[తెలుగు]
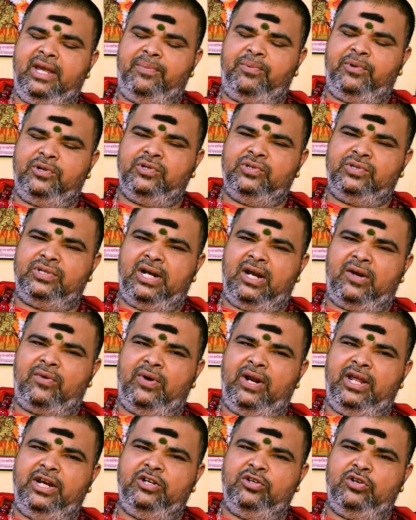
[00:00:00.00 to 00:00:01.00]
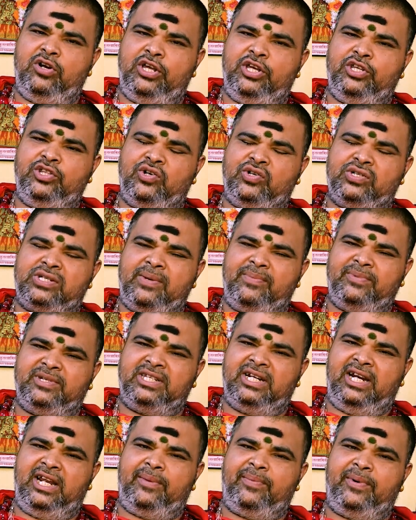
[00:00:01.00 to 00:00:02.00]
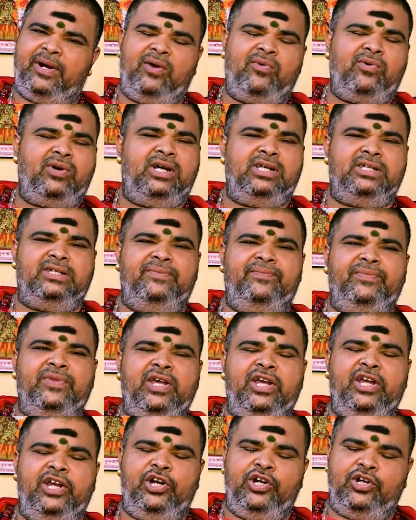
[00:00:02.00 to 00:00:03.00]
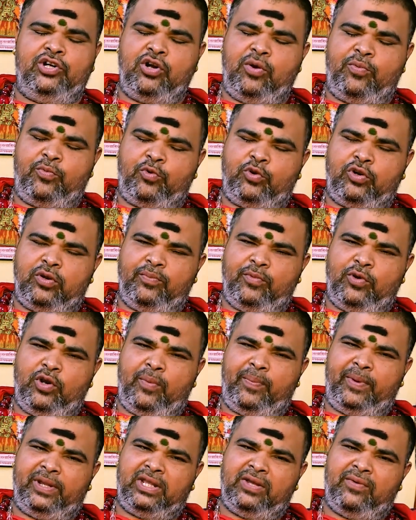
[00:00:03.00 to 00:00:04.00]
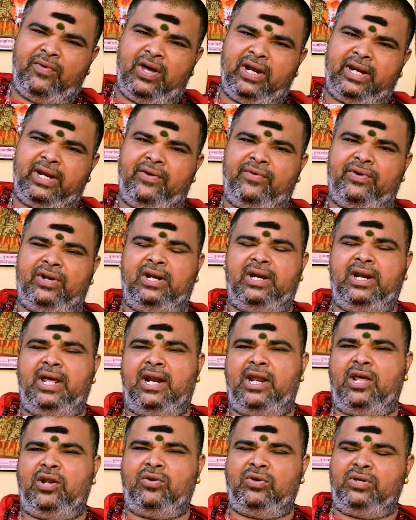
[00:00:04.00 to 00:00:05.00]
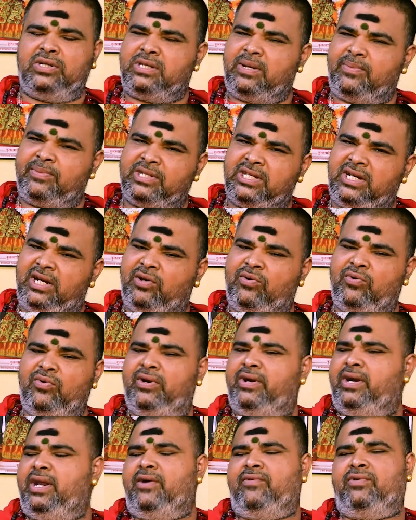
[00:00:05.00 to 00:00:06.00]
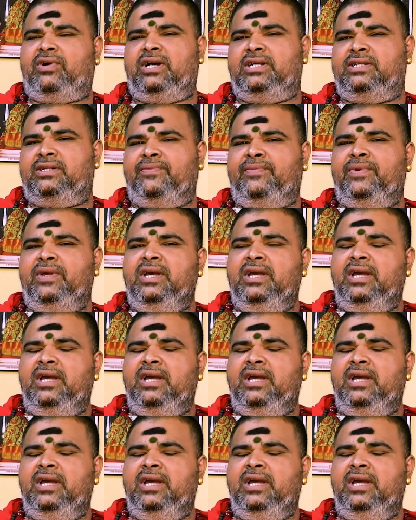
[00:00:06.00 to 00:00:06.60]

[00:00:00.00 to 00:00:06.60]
ఎప్పుడు చూసినా కూడా ఇంట్లో ఏదో ఒక సమస్యలు ఏర్పడే అవకాశం ఇంట్లో కుటుంబంలో పెద్దవారికి ఎవరికన్నా అనారోగ్య సమస్యలు ఎక్కువ ఉండే అవకాశం